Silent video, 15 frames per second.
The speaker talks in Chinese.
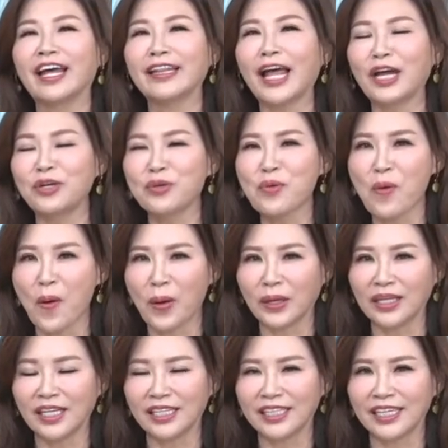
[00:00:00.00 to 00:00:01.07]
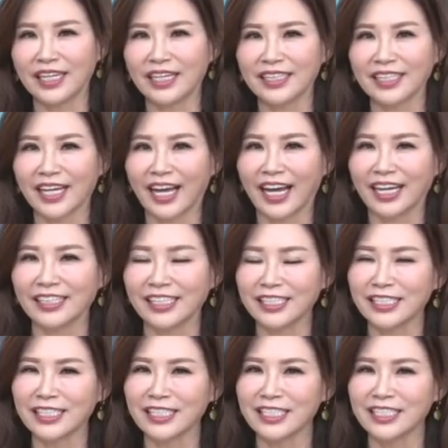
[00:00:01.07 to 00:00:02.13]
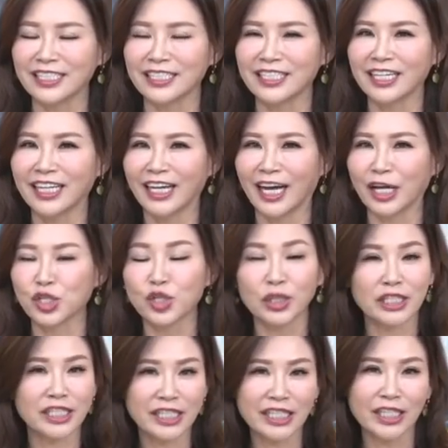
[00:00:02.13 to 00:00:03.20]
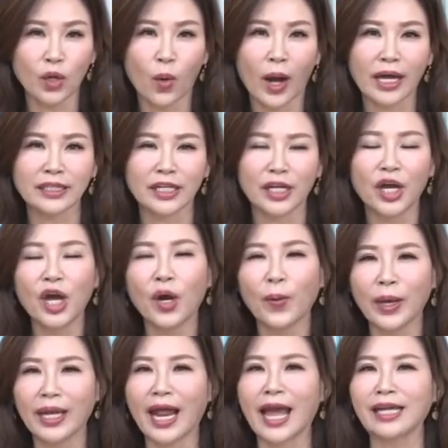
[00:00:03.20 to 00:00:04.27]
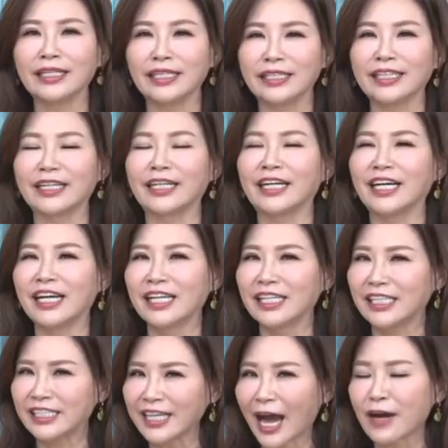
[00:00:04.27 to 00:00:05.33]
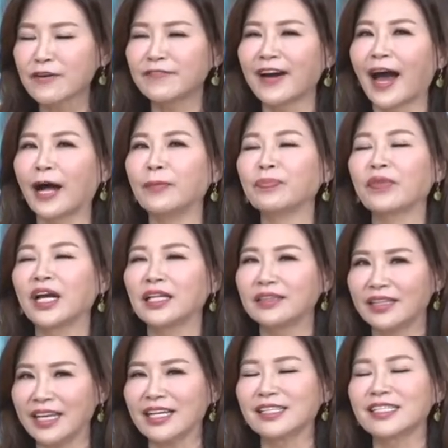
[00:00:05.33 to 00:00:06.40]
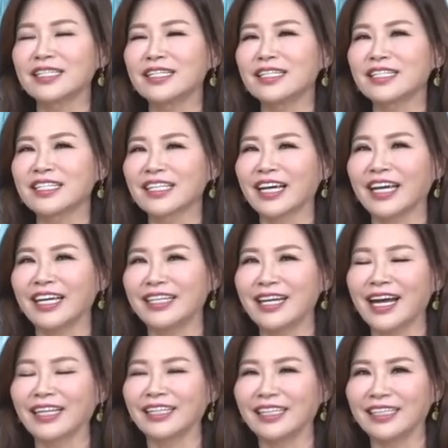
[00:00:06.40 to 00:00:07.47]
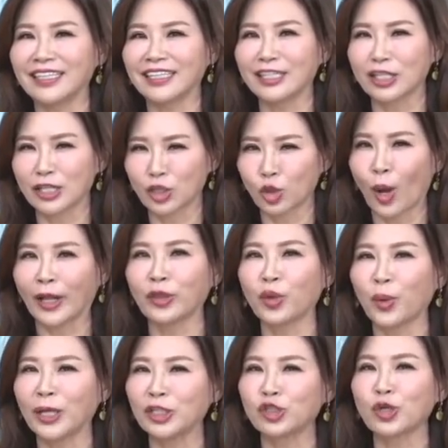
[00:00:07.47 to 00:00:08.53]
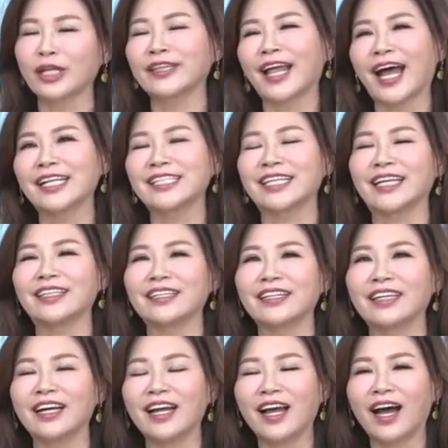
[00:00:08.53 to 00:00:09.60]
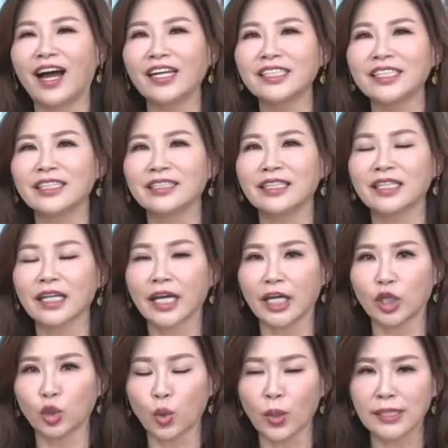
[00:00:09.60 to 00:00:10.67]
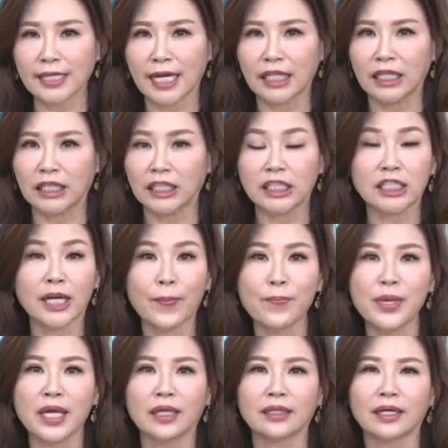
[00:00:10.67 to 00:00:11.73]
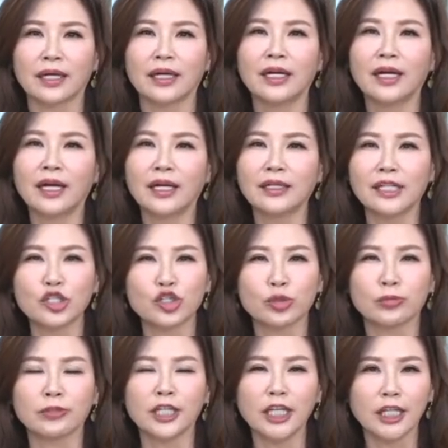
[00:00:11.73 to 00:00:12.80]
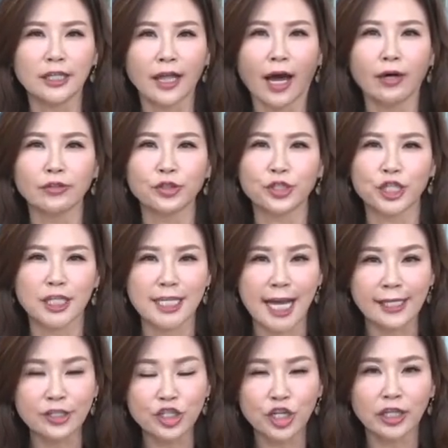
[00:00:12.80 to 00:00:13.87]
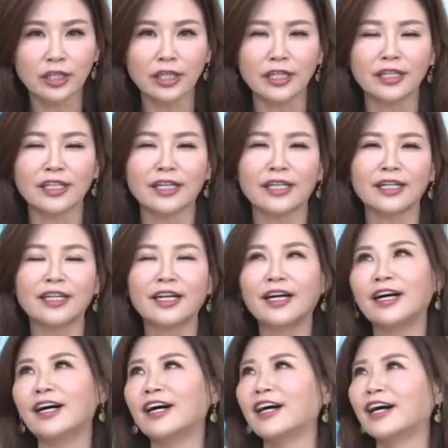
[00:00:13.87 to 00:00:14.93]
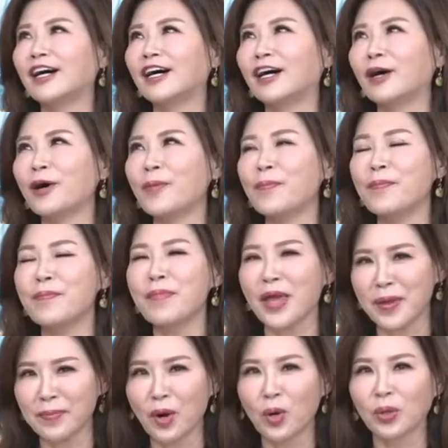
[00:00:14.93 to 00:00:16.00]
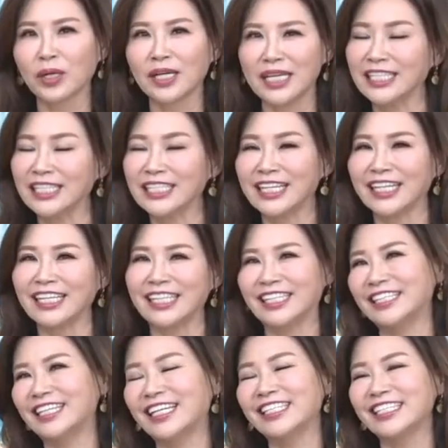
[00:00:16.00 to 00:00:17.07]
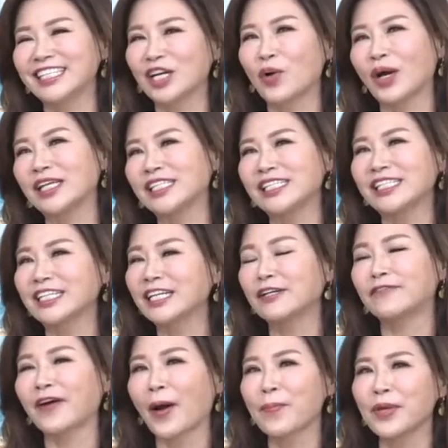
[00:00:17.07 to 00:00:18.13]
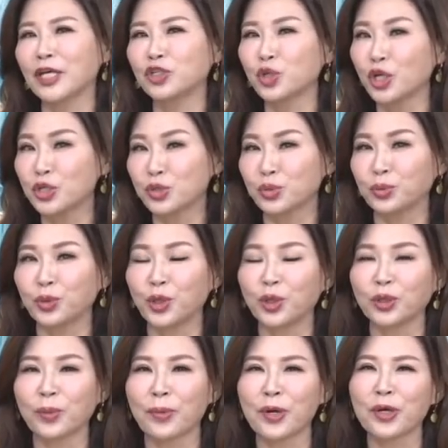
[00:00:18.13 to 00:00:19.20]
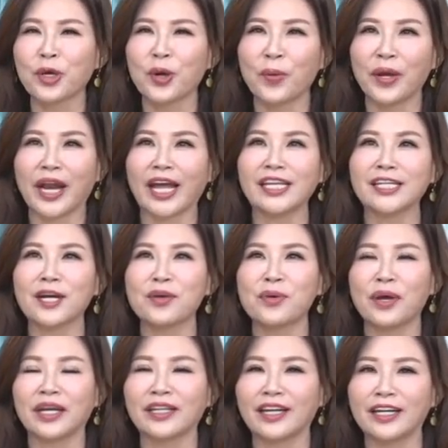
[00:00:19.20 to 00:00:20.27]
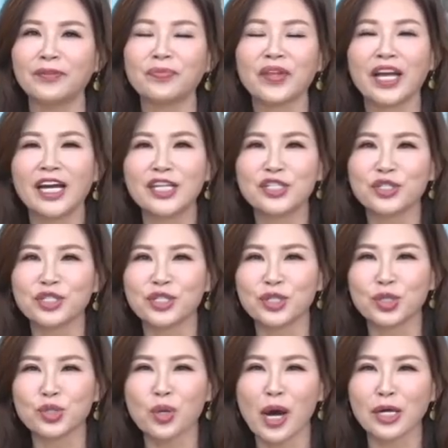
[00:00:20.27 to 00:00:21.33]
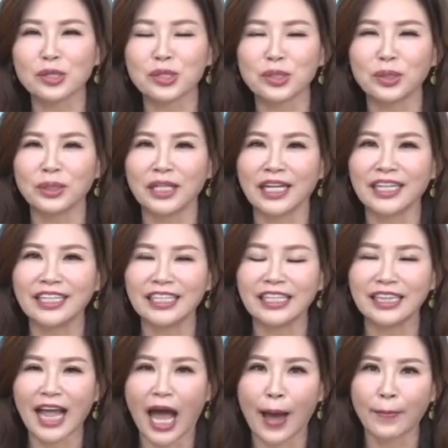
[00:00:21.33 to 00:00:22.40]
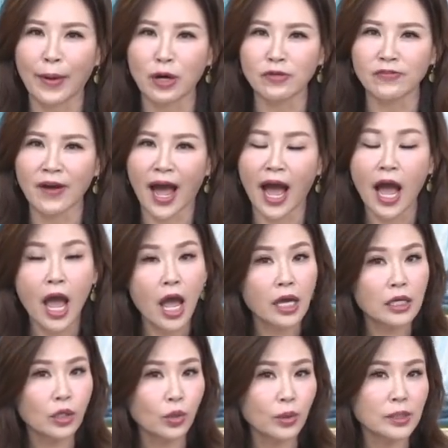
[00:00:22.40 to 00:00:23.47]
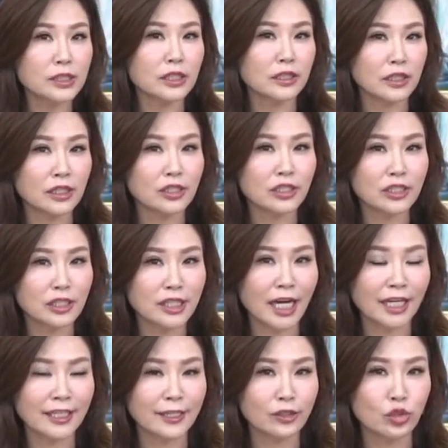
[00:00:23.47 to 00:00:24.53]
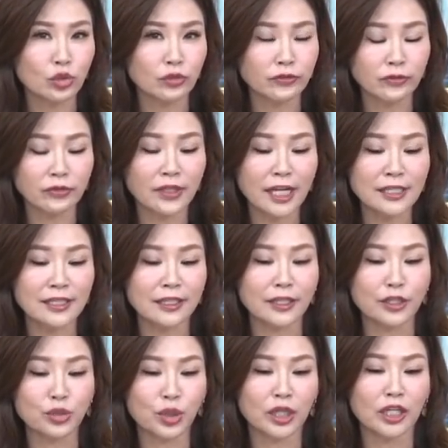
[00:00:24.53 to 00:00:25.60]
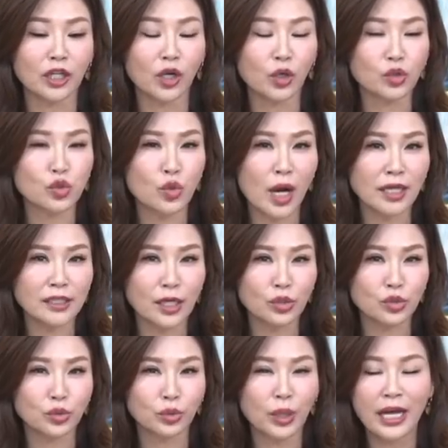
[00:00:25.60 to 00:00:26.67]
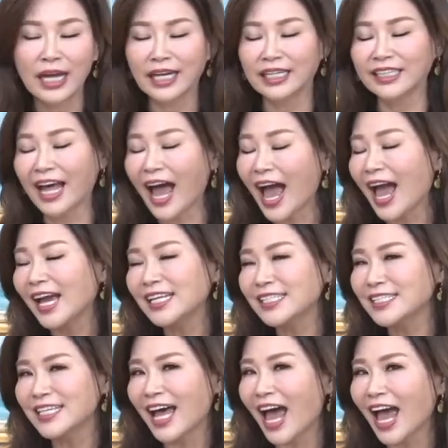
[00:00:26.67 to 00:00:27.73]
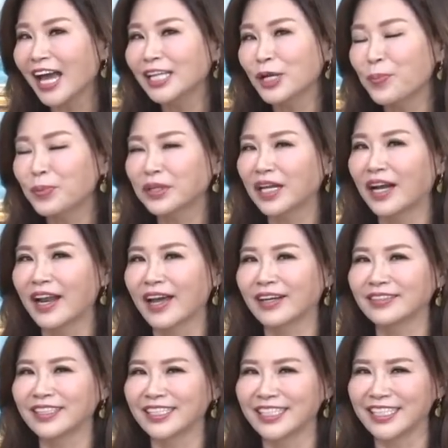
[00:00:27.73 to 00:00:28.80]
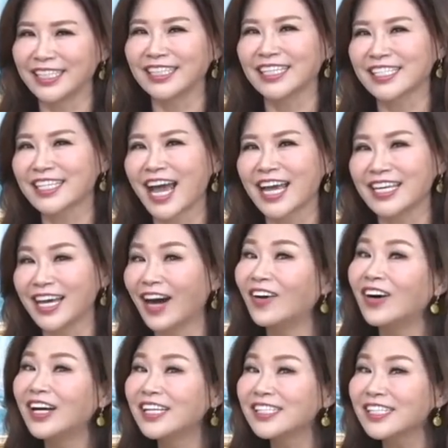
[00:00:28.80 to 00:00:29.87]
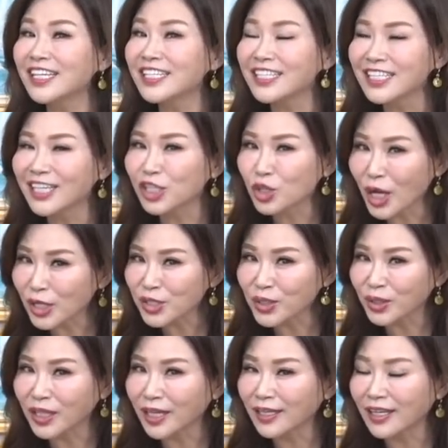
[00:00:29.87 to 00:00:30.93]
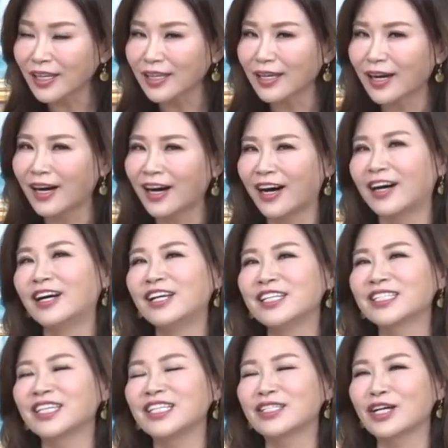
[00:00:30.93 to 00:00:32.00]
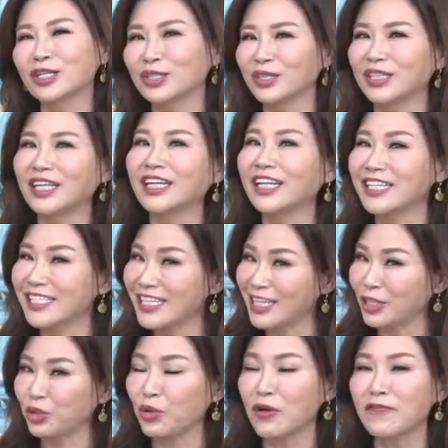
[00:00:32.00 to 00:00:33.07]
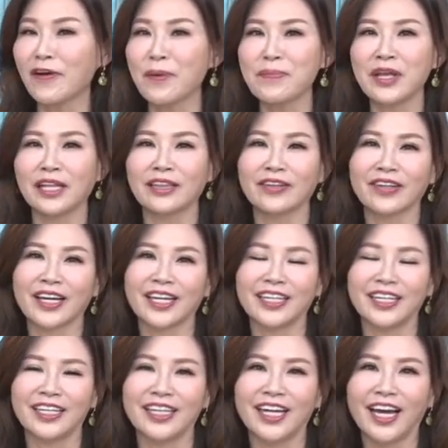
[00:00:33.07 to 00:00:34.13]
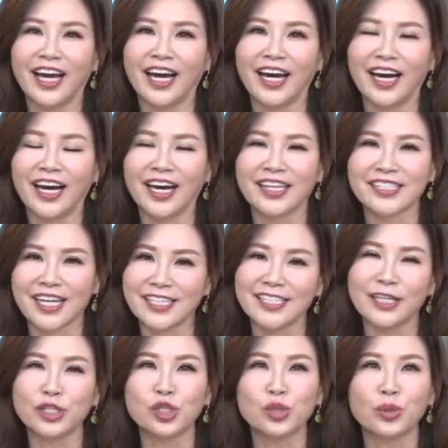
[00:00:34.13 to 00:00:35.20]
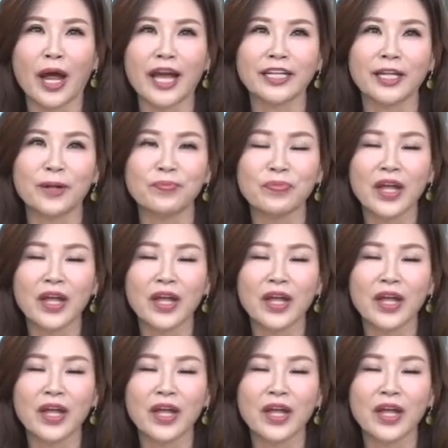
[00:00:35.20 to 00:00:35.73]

那如果你的啊、呃、你是啊、呃、做企划的，未来你的想法点子是可以让你的团队赚大钱的。 而且呢，可以拓展你的生命的那种力道，就是延伸你的呃美梦，延伸你的人际关系各方面。所以属牛的朋友，未来一个月呢，就是创作能力大爆发。又或者你只是家庭主妇，但是你却能够创造出你的孩子爱得不得了的新的菜肴，这也是一个创作能力哦哈。所以创作能力是很多方面都可以啊、呃、展现出来的。